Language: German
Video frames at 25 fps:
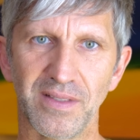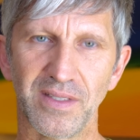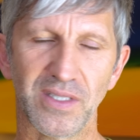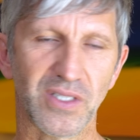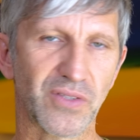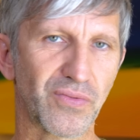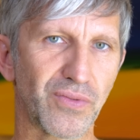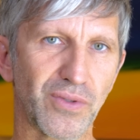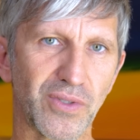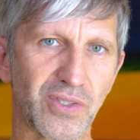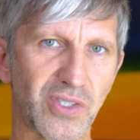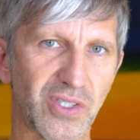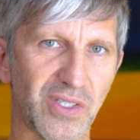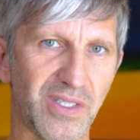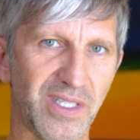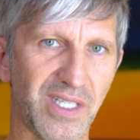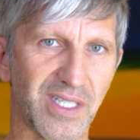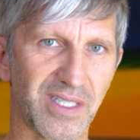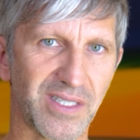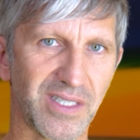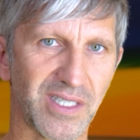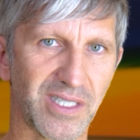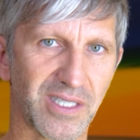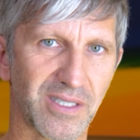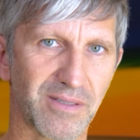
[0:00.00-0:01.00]
Das
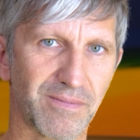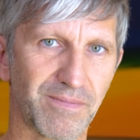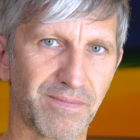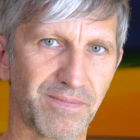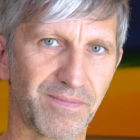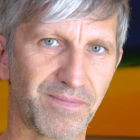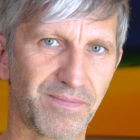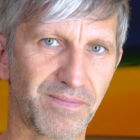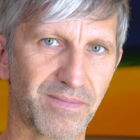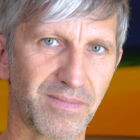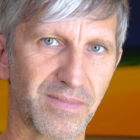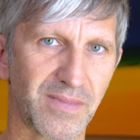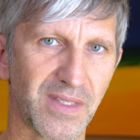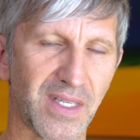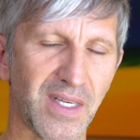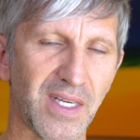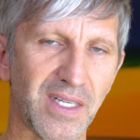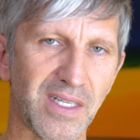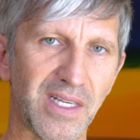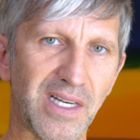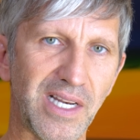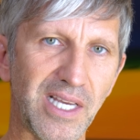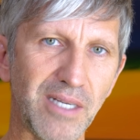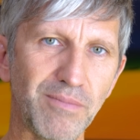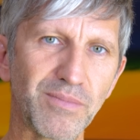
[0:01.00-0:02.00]
funktioniert nicht.
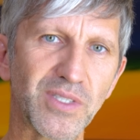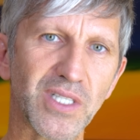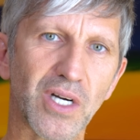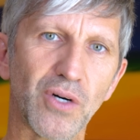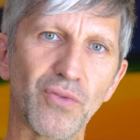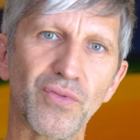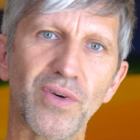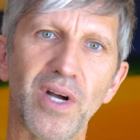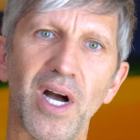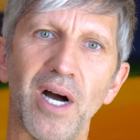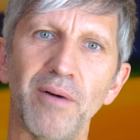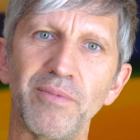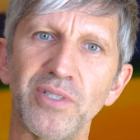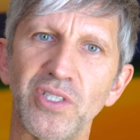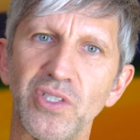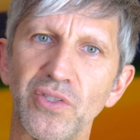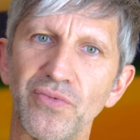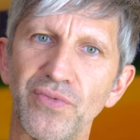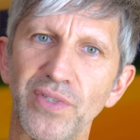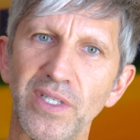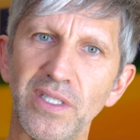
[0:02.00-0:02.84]
Die Lebensaufgabe zu